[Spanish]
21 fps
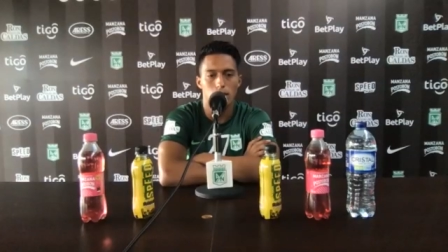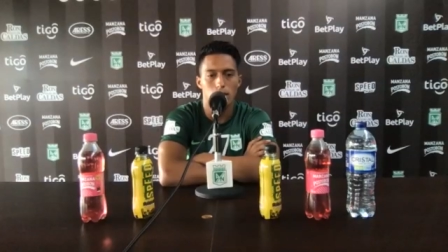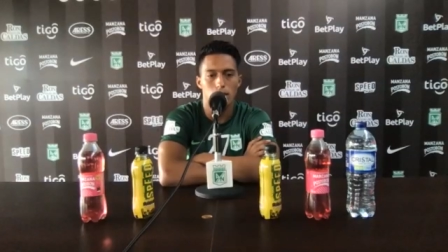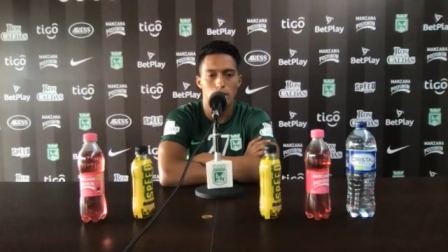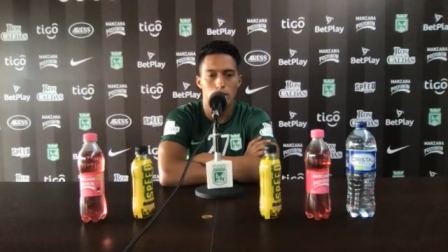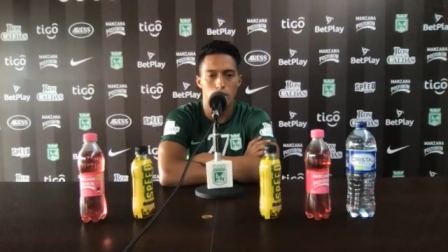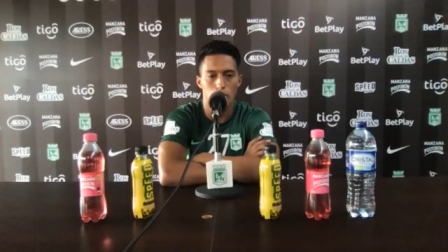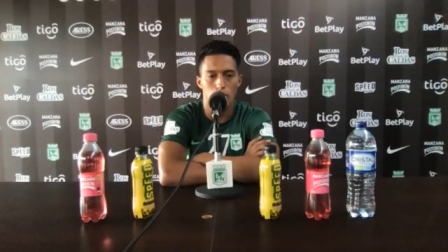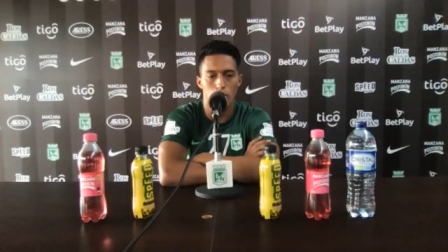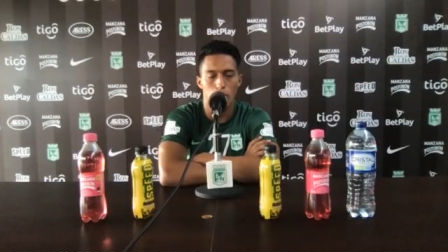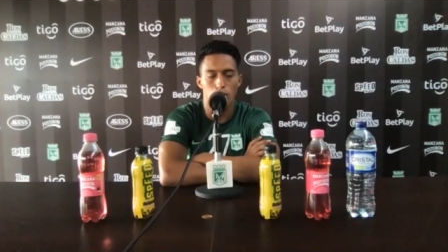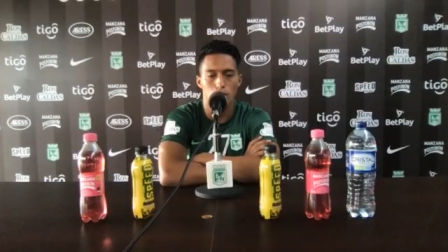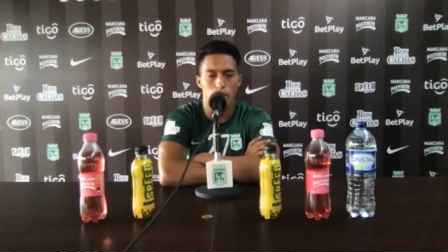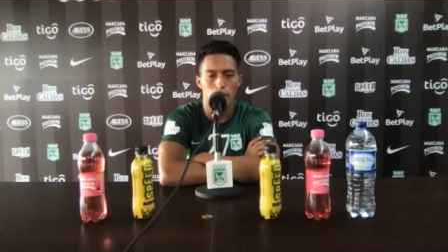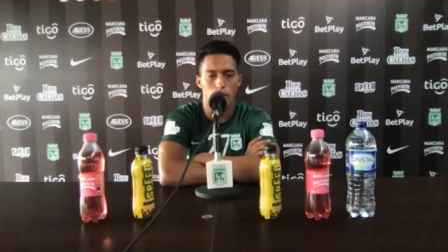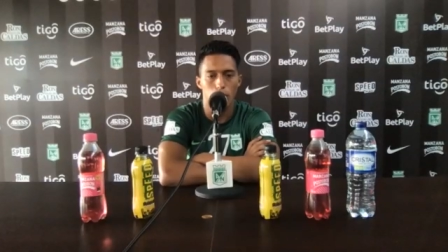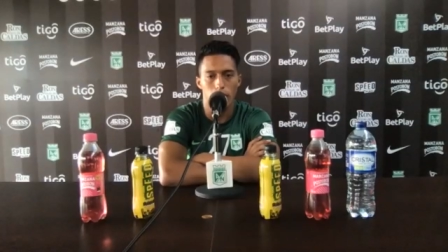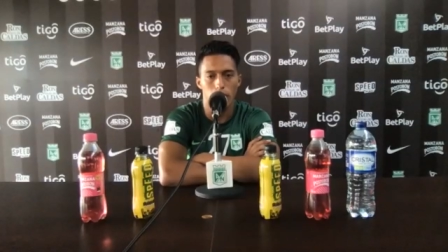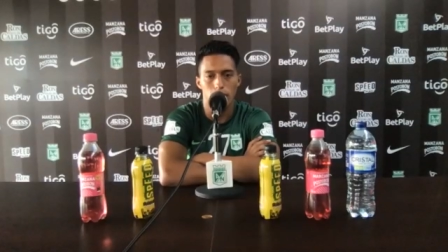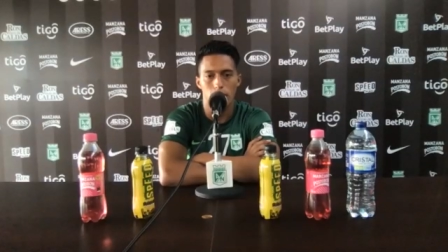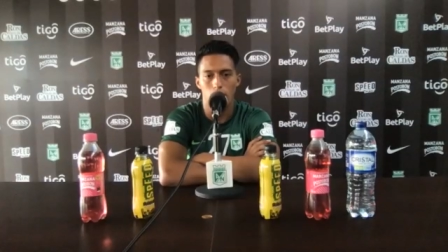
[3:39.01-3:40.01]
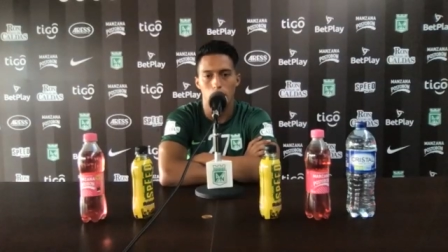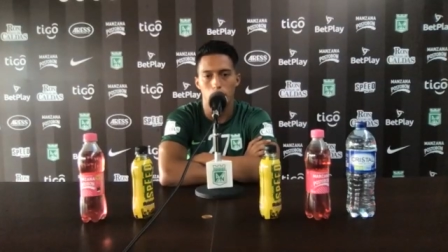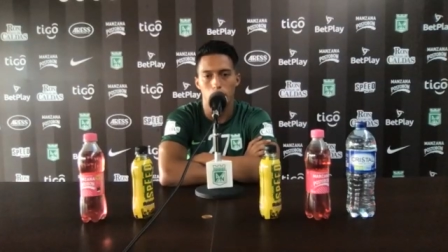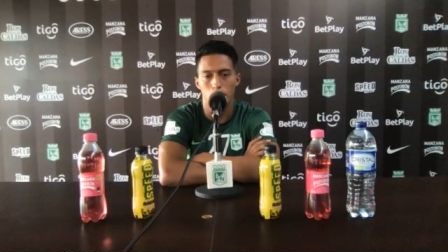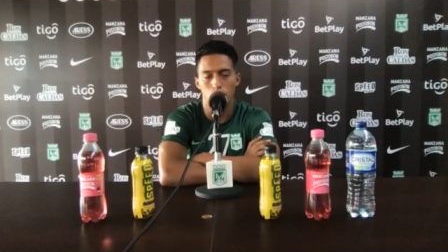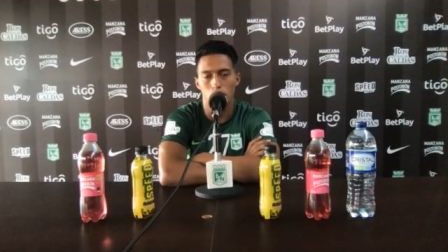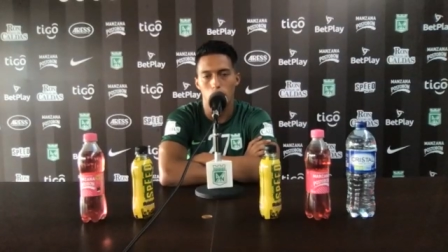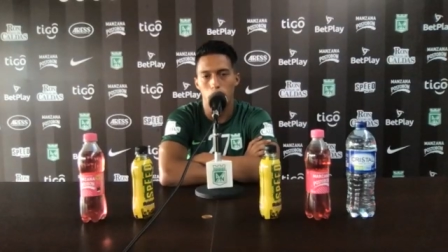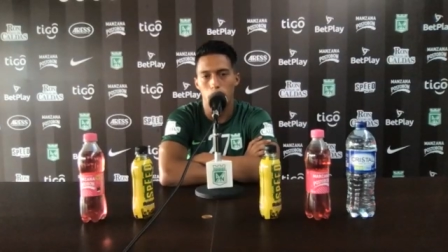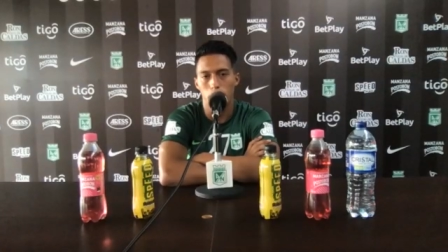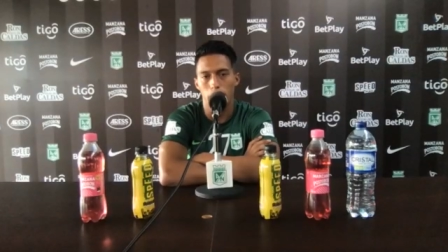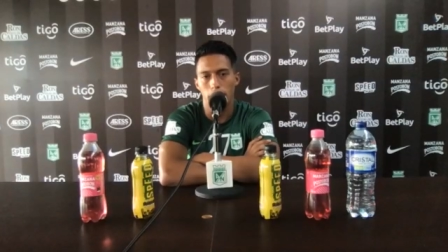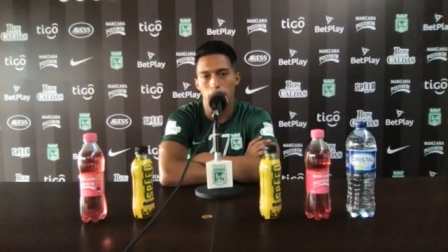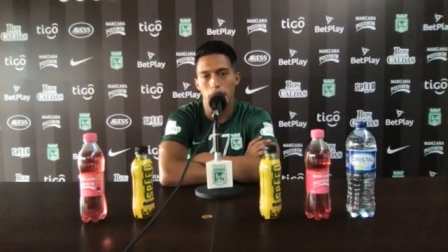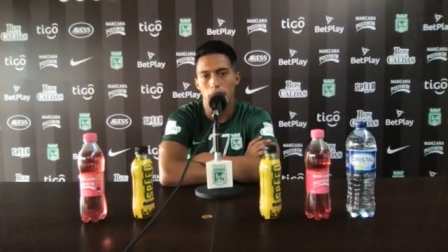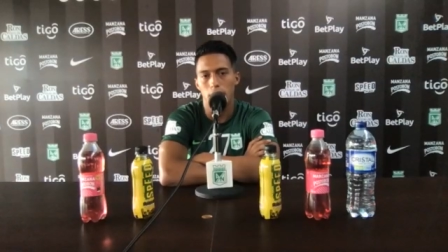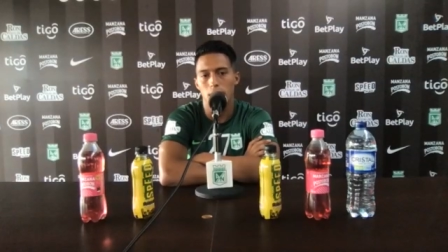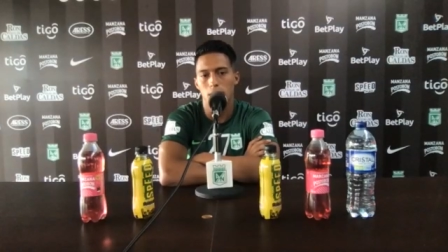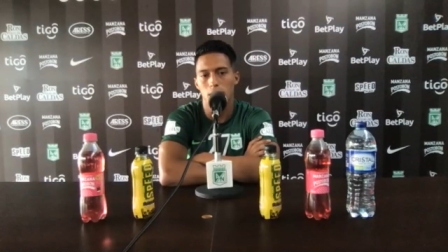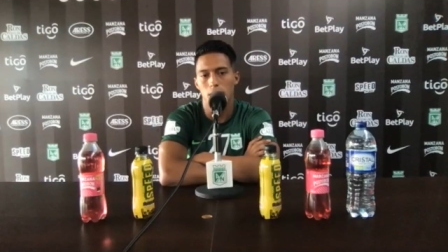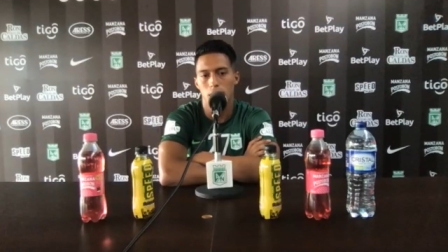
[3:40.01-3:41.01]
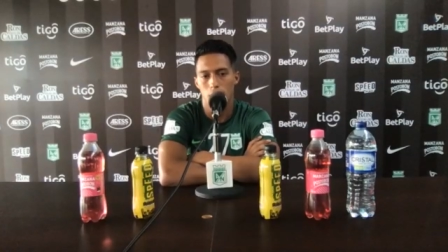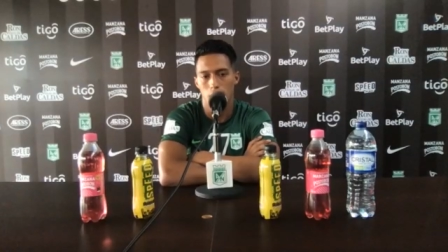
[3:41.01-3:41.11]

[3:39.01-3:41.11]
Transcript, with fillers: uno de los mejores equipos del país